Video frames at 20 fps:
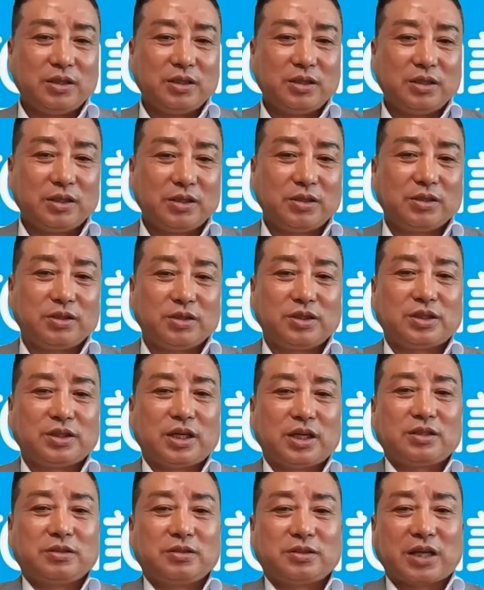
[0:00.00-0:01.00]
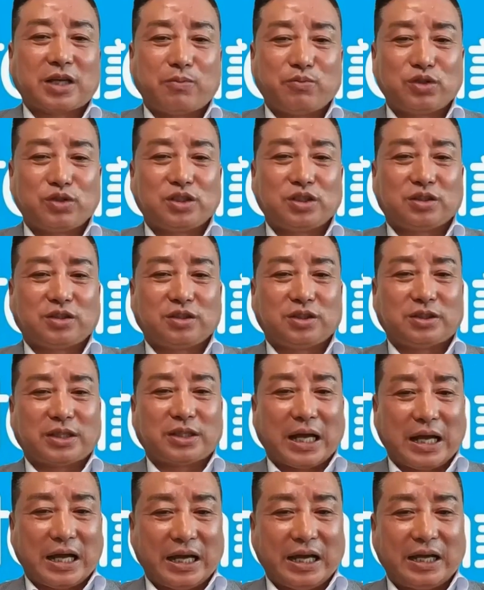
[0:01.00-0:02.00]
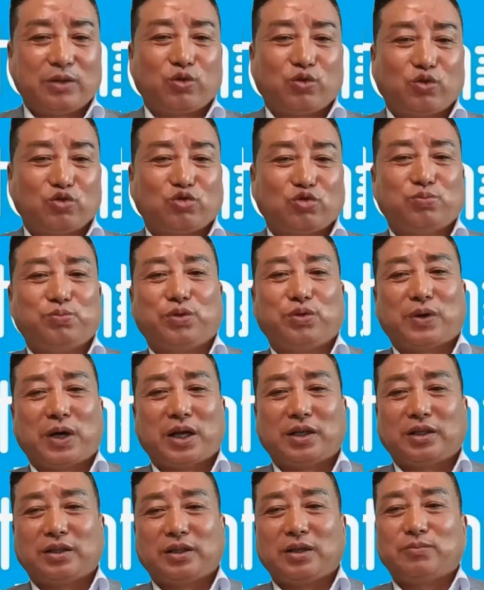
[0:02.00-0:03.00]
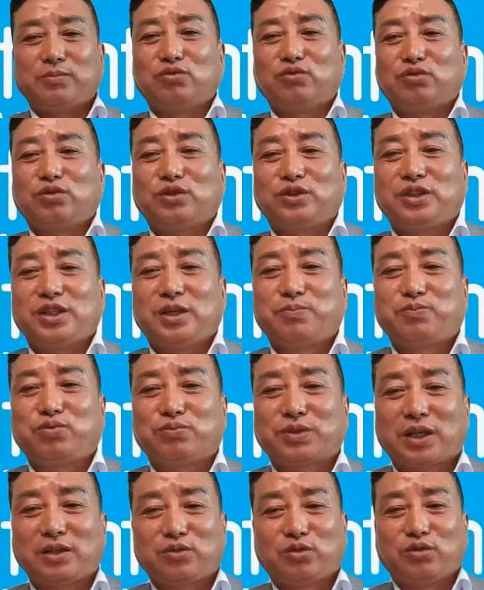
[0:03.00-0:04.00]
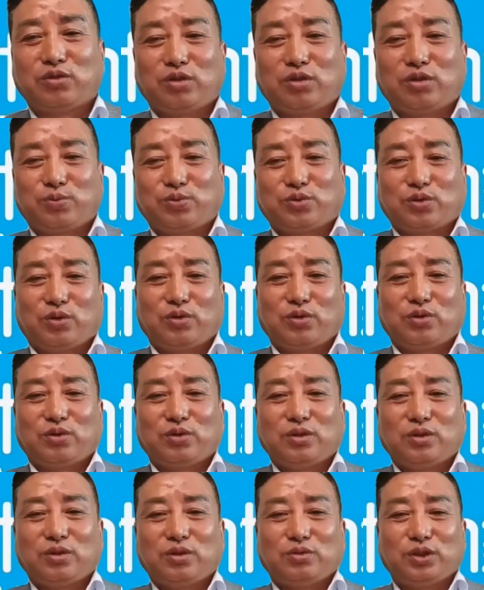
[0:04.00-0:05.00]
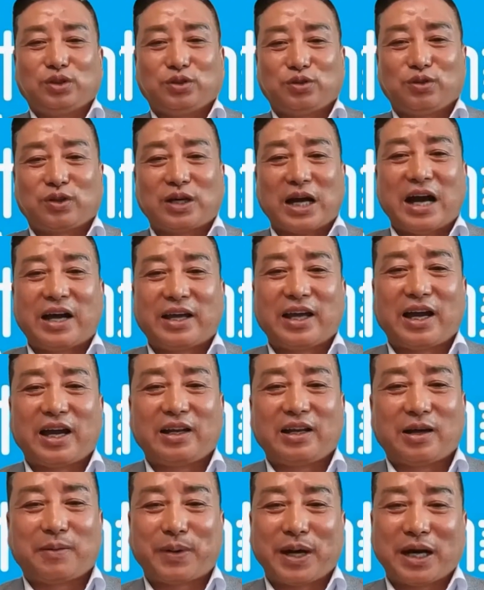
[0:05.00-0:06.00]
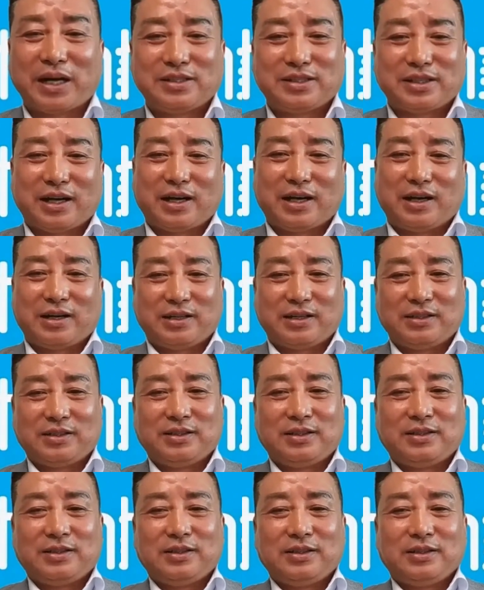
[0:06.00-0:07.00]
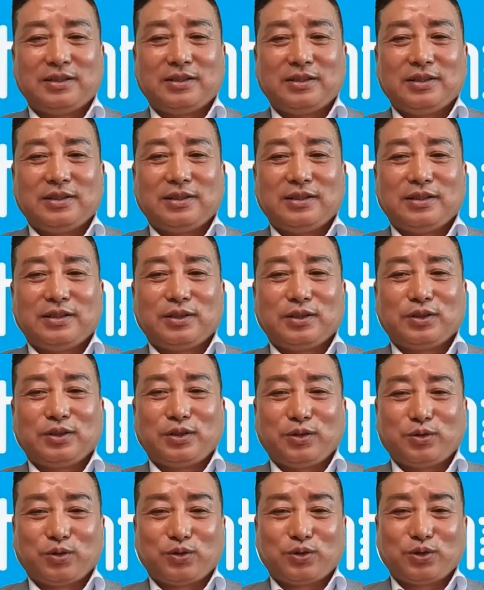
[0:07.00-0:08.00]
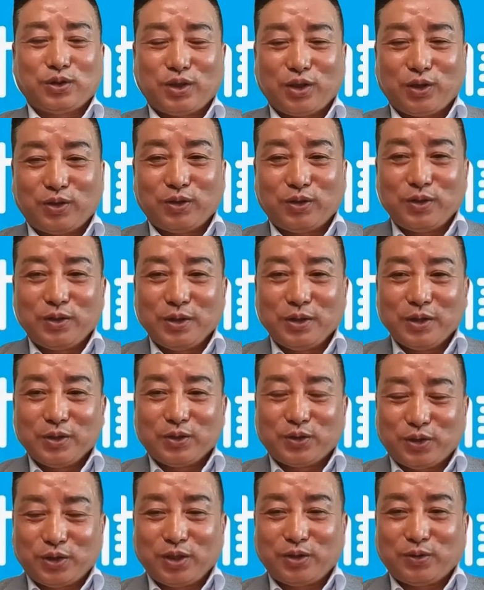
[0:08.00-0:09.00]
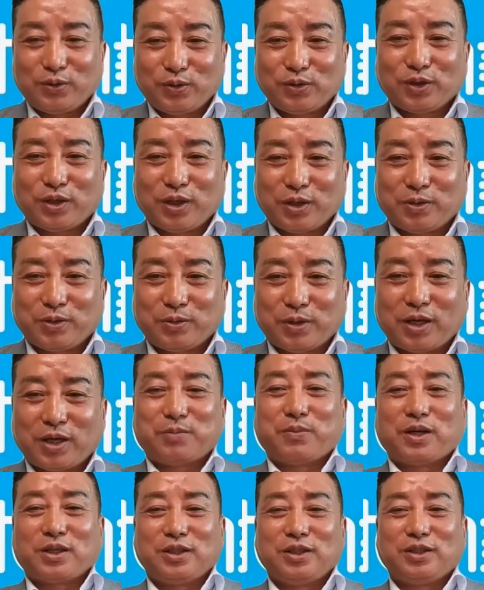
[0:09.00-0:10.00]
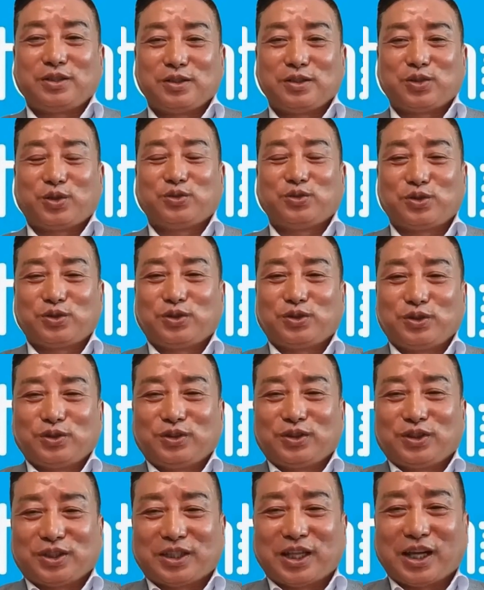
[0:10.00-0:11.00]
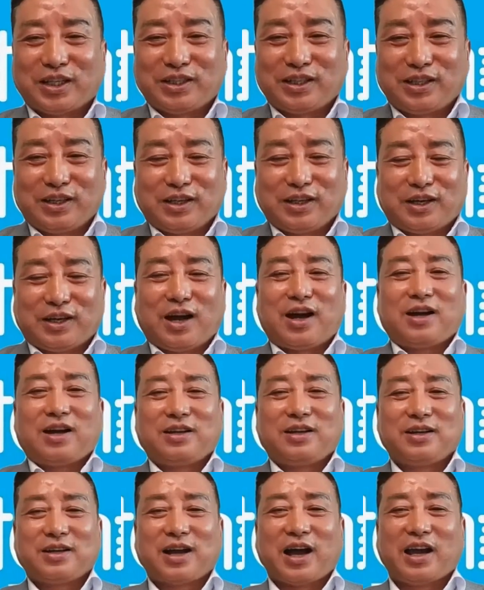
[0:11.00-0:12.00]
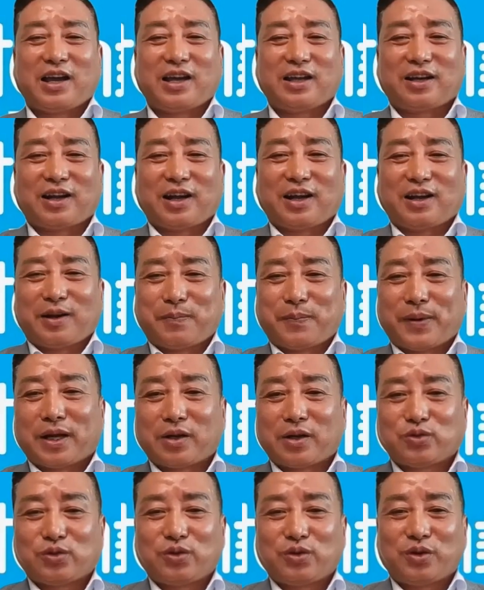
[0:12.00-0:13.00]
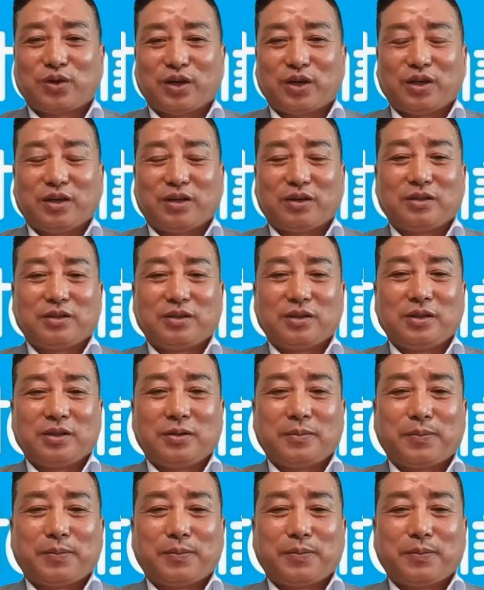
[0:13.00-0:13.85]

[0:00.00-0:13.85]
이 이제는 사무실까지 다 해놓고 준비해 왔는데 물건 제품 살 돈이 없어. 우리도 가게 한번 팔자. 근데 또 그렇게 그때는 어떻게 내가 막 일을 저지르는 스타일이니까 가게를 하나 팔아준 거예요.